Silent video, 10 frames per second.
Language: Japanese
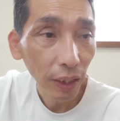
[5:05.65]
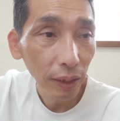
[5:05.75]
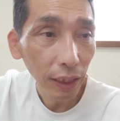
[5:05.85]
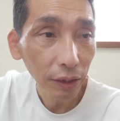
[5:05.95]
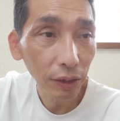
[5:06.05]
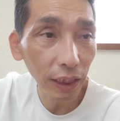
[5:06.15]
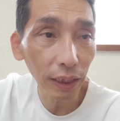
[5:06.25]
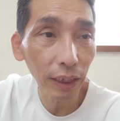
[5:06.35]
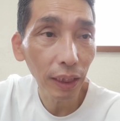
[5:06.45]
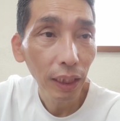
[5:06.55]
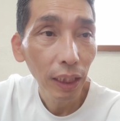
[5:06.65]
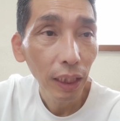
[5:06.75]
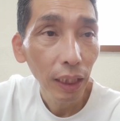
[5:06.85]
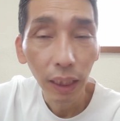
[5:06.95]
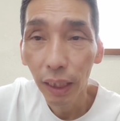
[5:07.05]
じゃあ次。
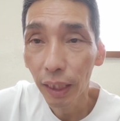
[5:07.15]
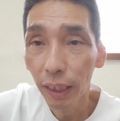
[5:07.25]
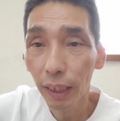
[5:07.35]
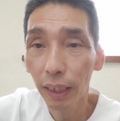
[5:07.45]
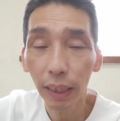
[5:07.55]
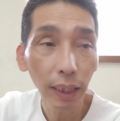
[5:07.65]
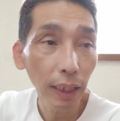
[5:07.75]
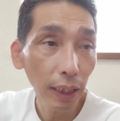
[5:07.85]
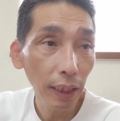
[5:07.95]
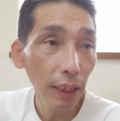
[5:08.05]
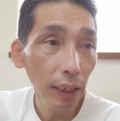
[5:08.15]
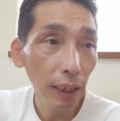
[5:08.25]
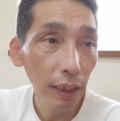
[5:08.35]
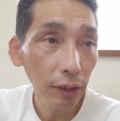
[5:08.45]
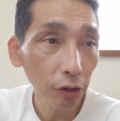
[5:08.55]

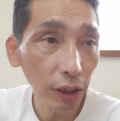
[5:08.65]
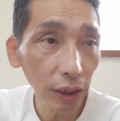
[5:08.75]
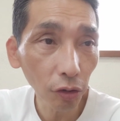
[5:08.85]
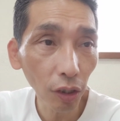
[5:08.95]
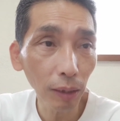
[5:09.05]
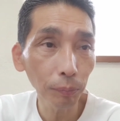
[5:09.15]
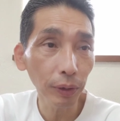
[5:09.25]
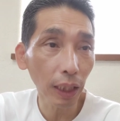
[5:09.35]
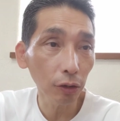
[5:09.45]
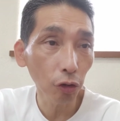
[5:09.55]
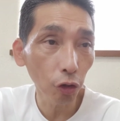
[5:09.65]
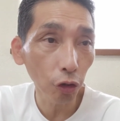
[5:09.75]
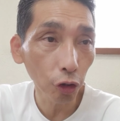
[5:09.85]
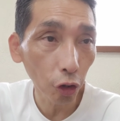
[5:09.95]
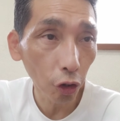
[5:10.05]
えー、ついにトランプ大統
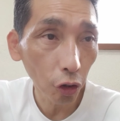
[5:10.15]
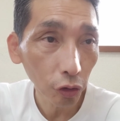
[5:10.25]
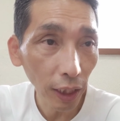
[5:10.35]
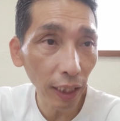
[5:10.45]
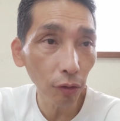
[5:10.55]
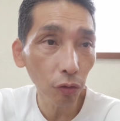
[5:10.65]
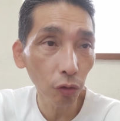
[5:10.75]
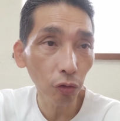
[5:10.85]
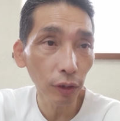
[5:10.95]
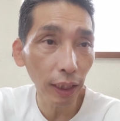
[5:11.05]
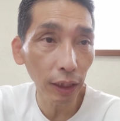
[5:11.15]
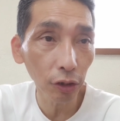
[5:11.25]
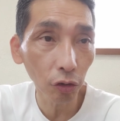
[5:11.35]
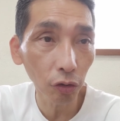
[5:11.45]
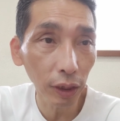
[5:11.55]
領、逮捕の令
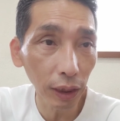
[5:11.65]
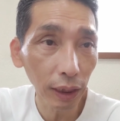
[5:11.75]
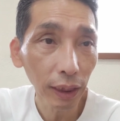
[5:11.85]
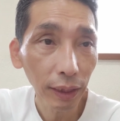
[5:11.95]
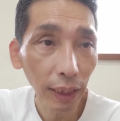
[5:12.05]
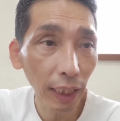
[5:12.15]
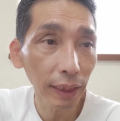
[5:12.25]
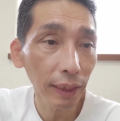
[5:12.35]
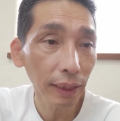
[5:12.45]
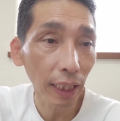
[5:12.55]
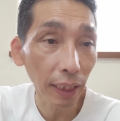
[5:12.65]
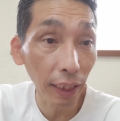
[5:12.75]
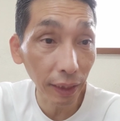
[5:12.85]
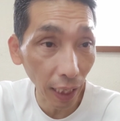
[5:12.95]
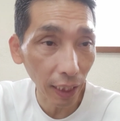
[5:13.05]
状にサインされ
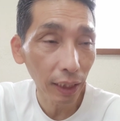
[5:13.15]
た。